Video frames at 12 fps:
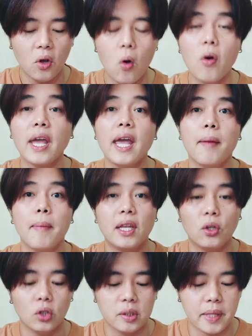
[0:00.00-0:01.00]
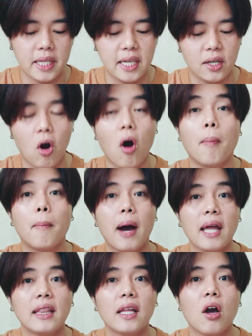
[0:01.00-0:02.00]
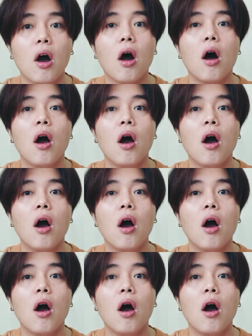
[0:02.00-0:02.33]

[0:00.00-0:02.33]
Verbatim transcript: โอเคเบสโน้ตจะเป็นกลิ่นของมัสแล้วก็